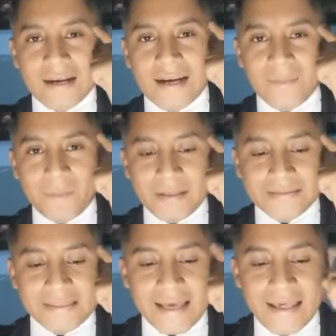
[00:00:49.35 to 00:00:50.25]

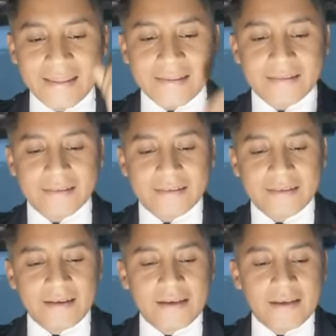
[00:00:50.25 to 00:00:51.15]
capacidad.
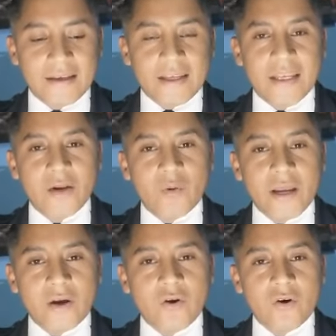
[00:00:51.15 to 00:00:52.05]
Y
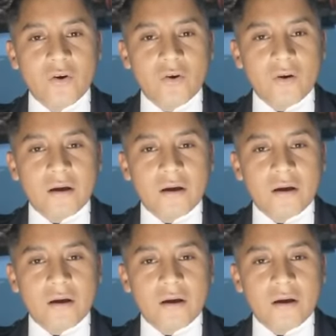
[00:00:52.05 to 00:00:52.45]
luego